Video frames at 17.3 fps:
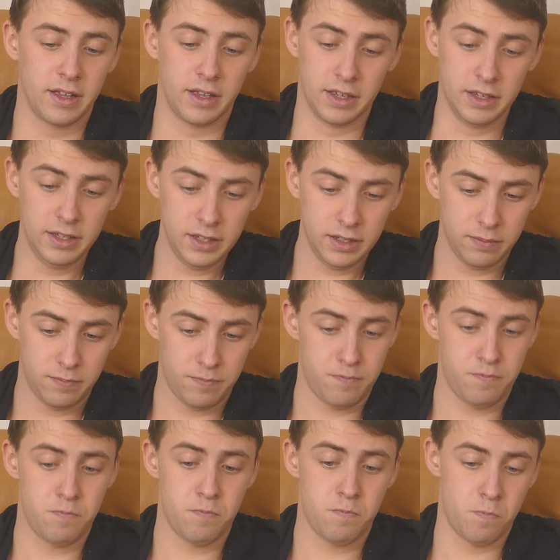Ich
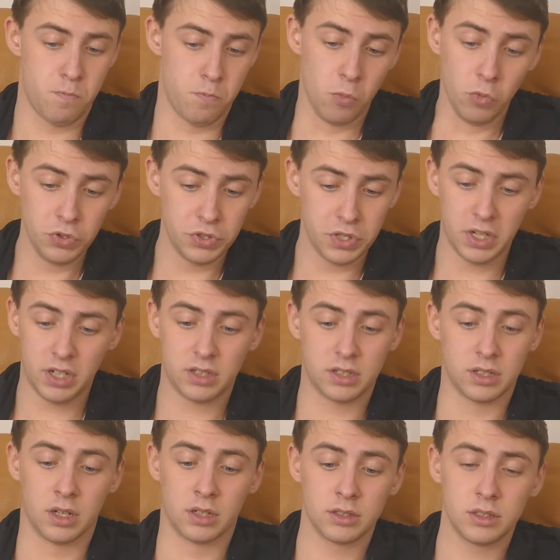muss echt
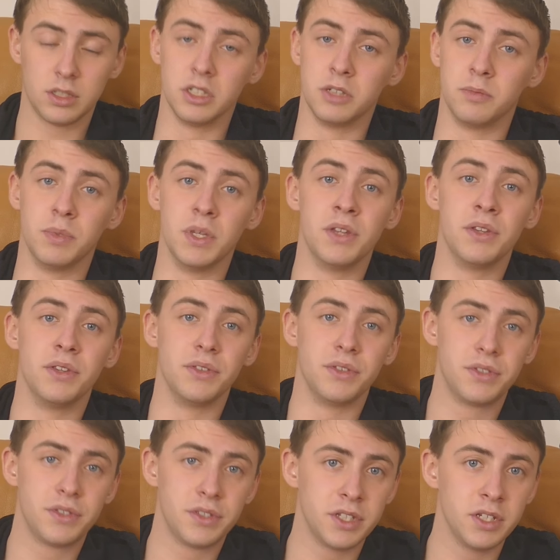sagen, ich bin
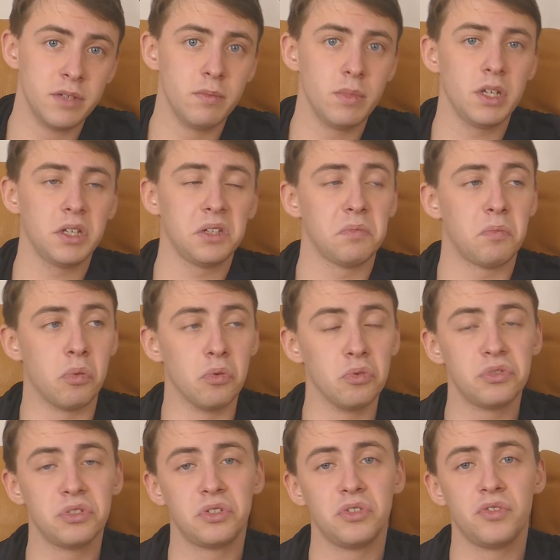ziemlich
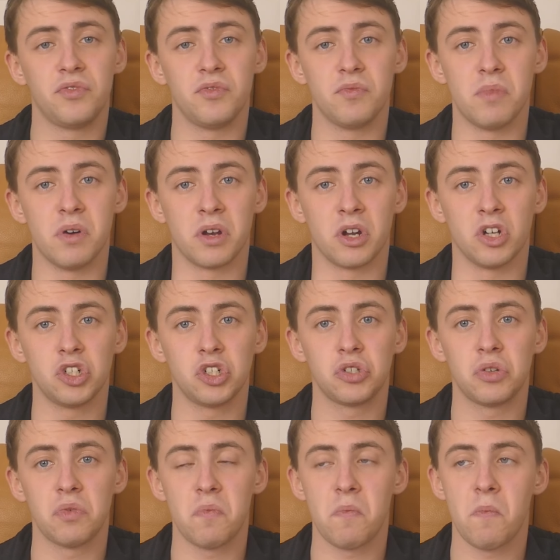positiv
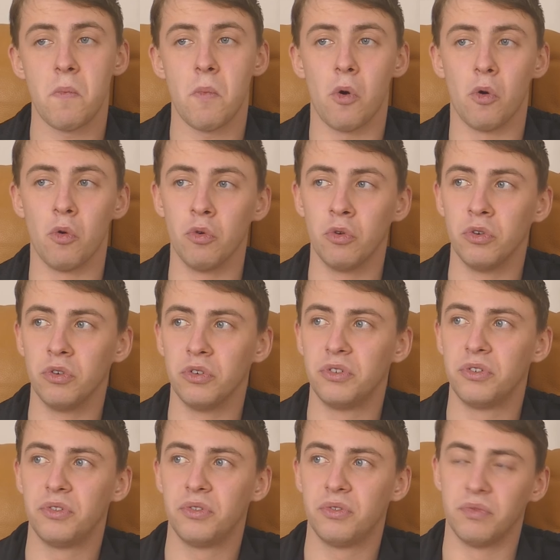überrascht
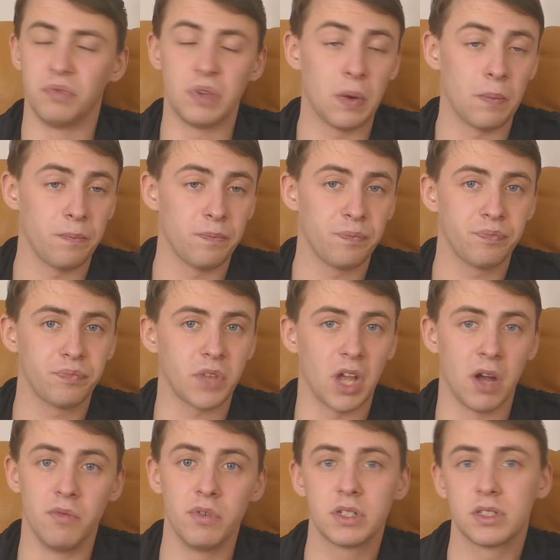und ja,
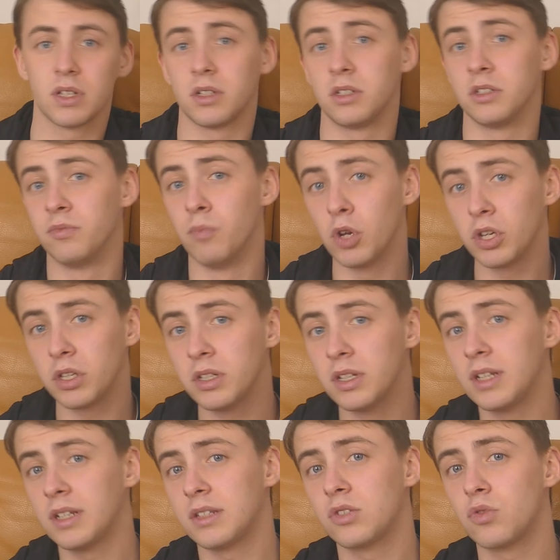aber wie gesagt, ich möchte
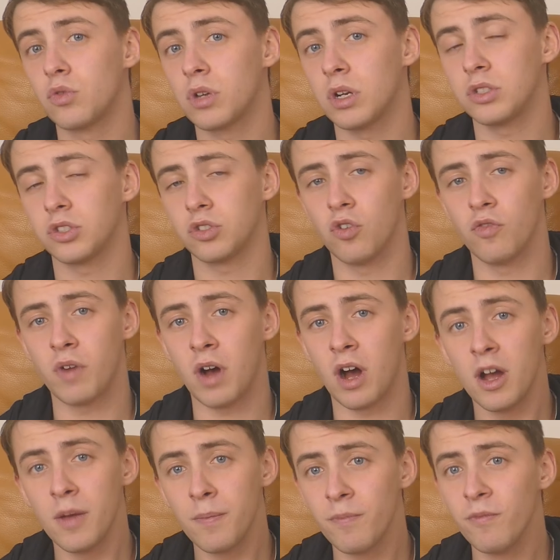nicht so krass
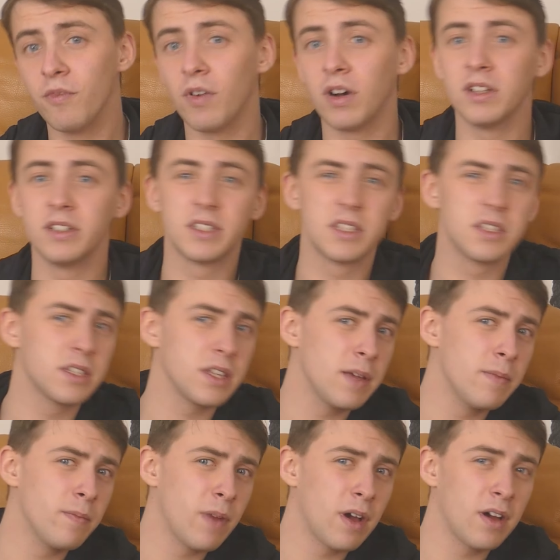overhypen, weil es ist
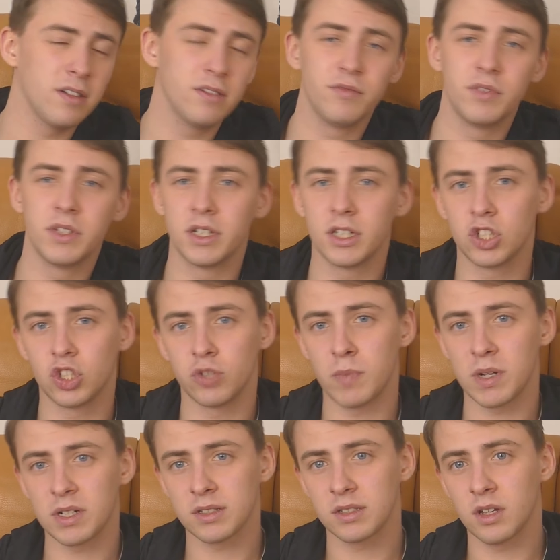immer wieder
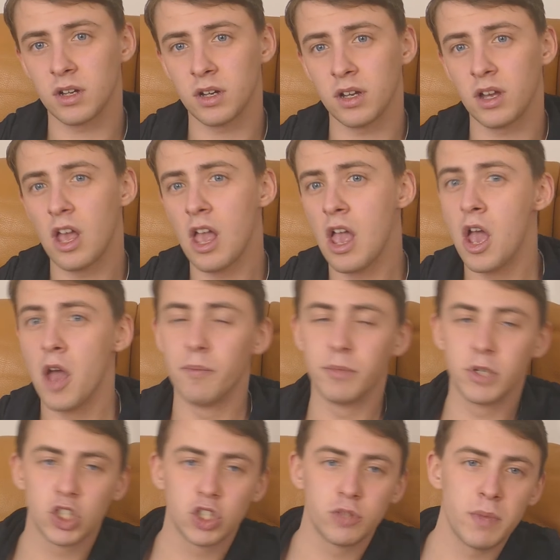Geschmackssache.
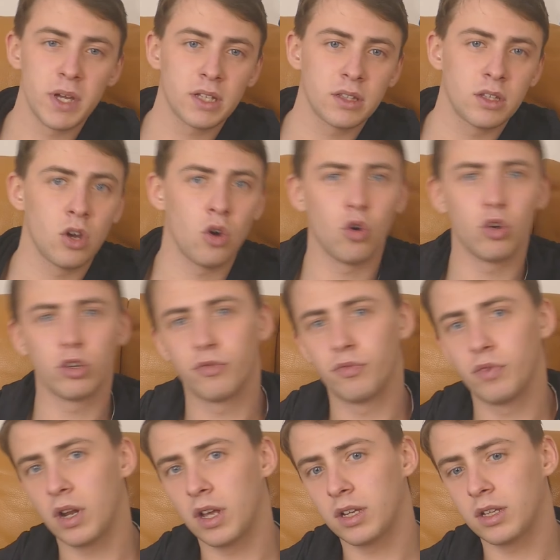Mir schmeckt da, euch
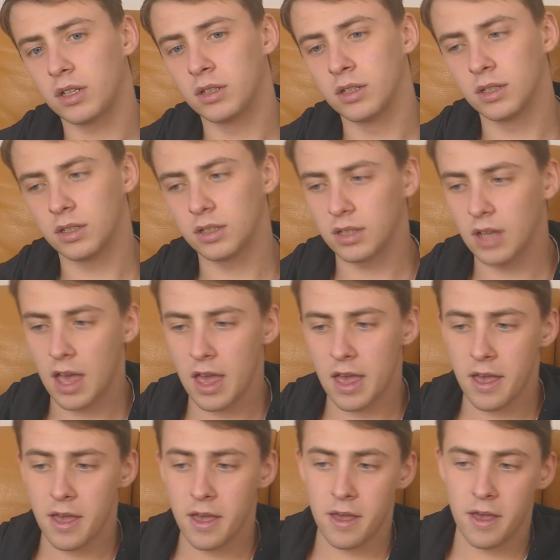vielleicht nicht.
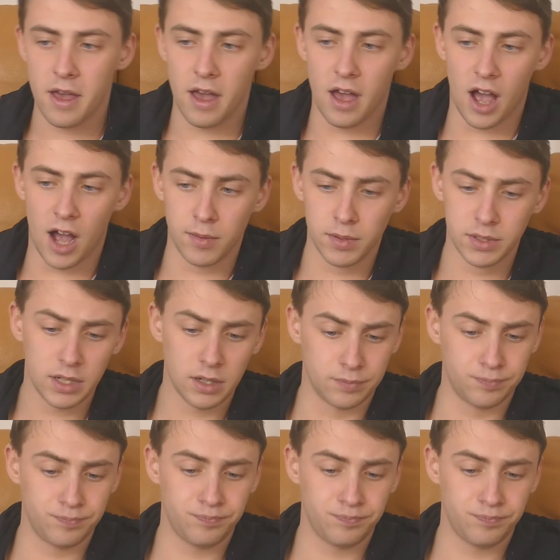Aber ja,